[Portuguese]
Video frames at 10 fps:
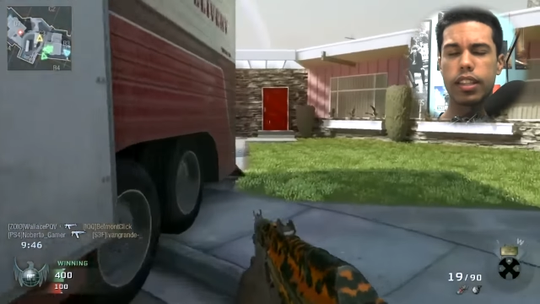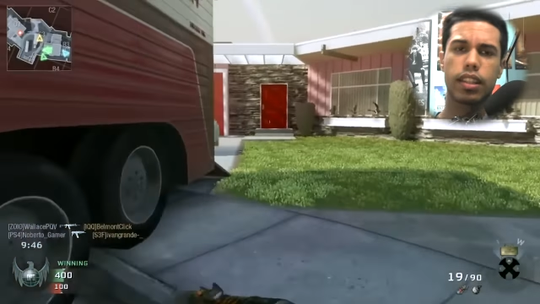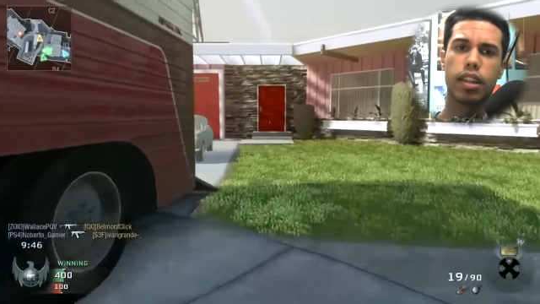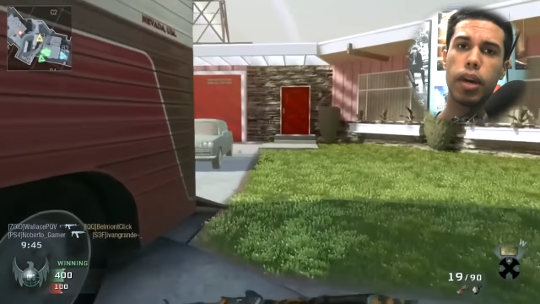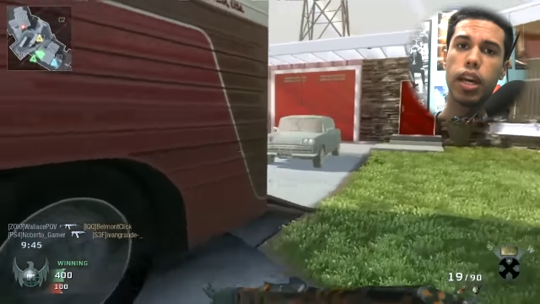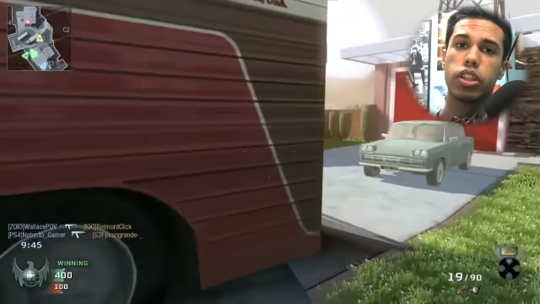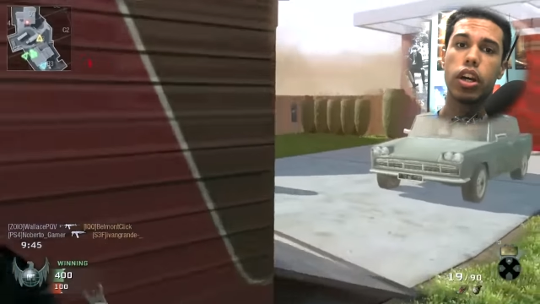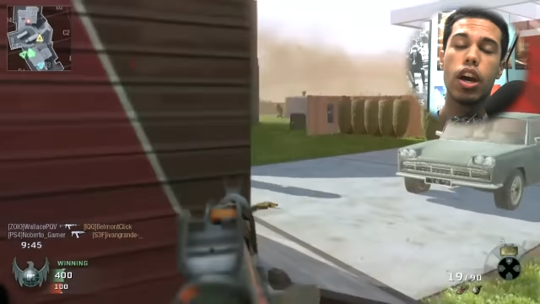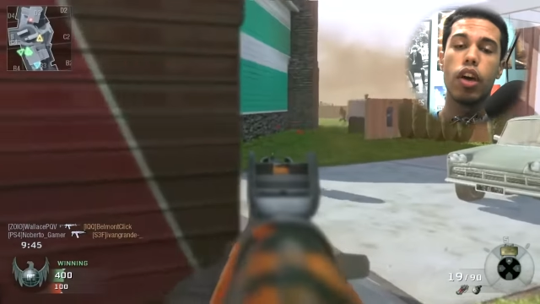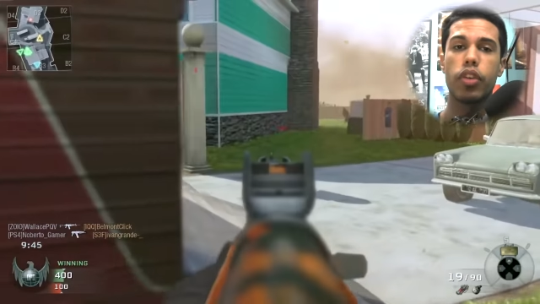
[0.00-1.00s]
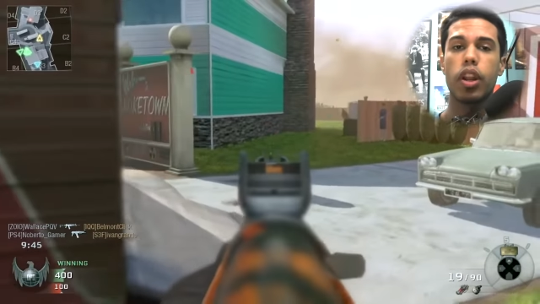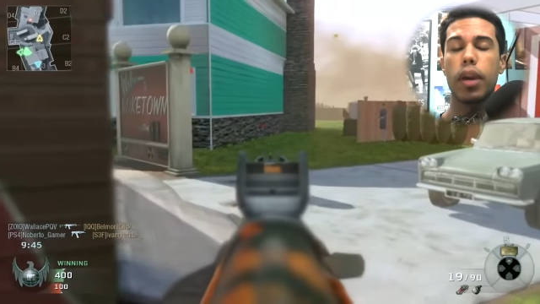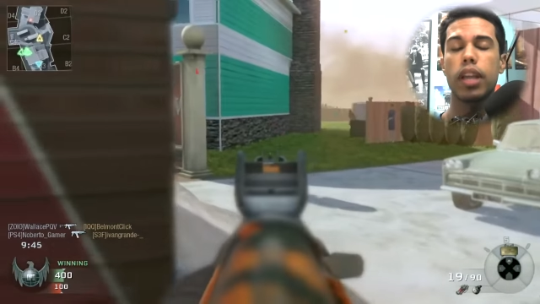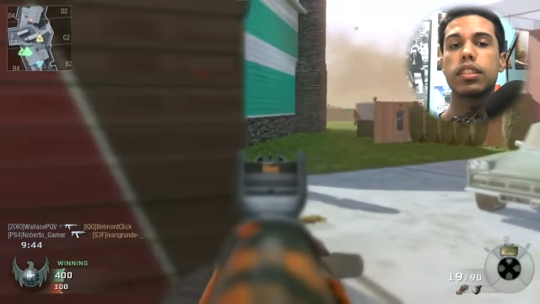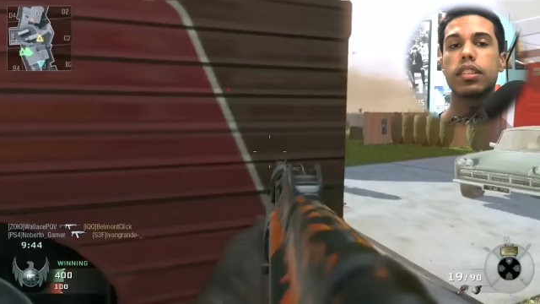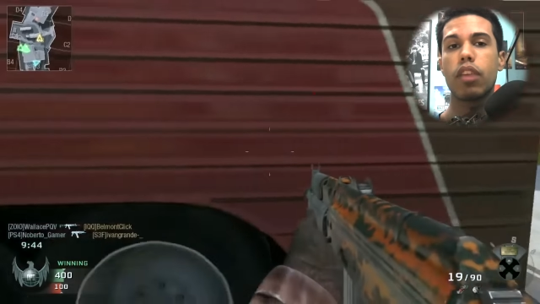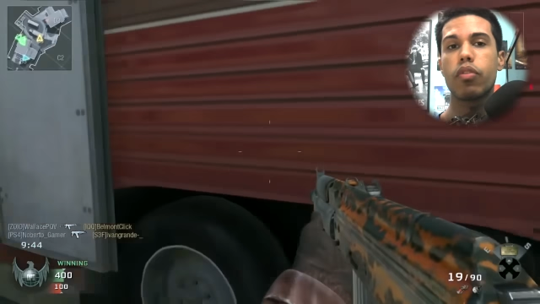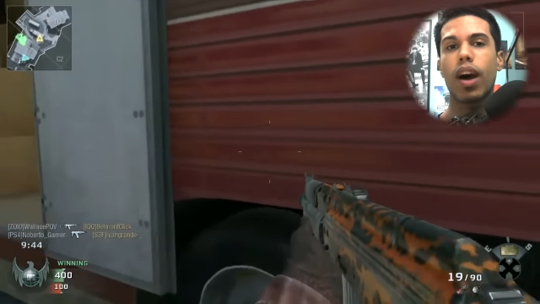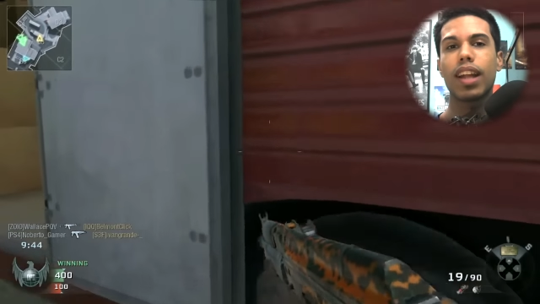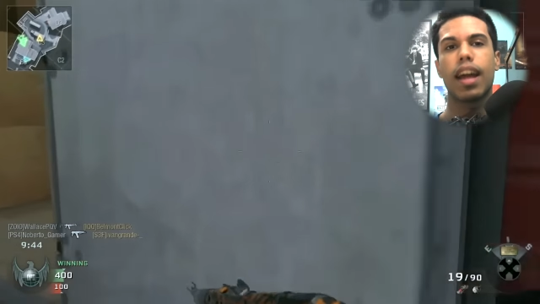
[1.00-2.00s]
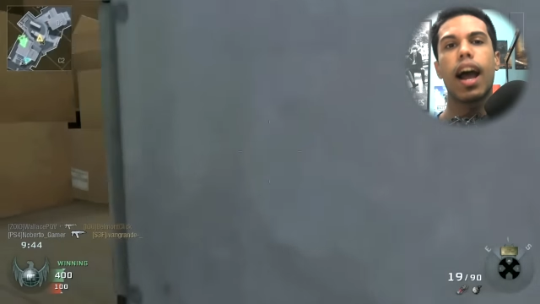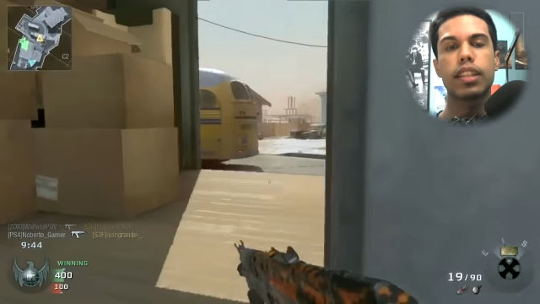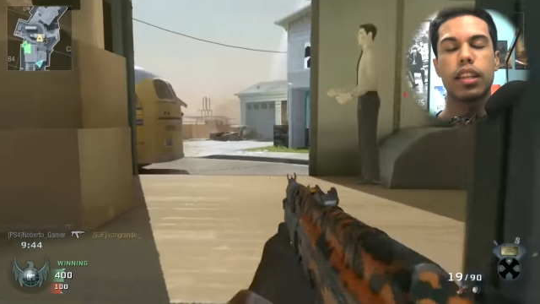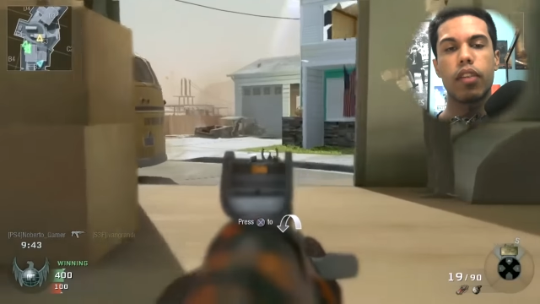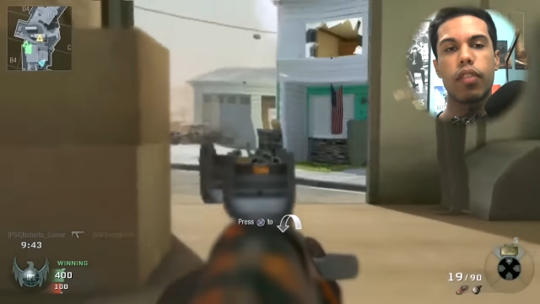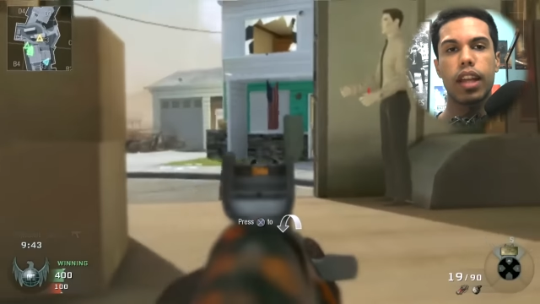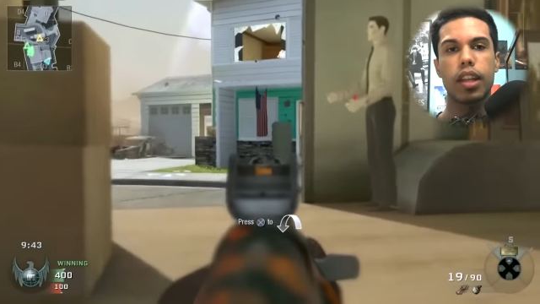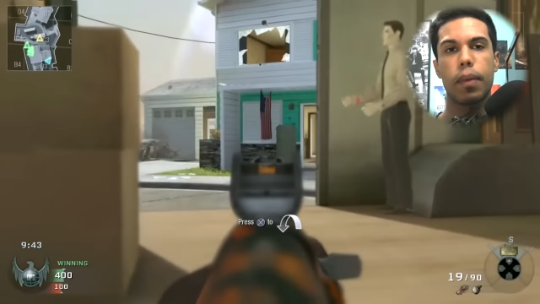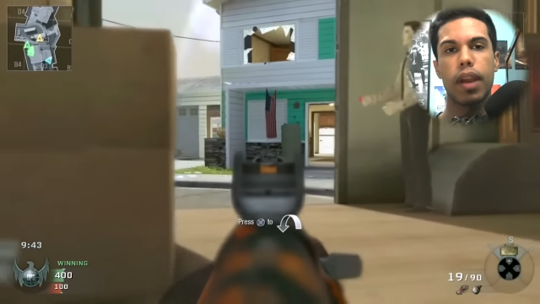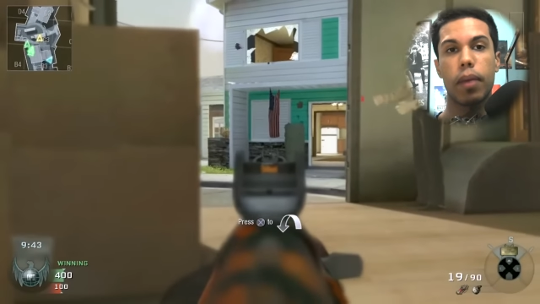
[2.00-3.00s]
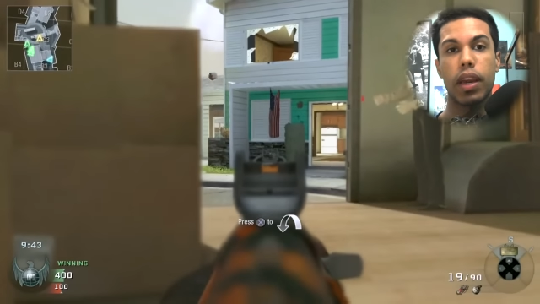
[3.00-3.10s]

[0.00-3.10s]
exatamente, finalmente teve uma data revelada pela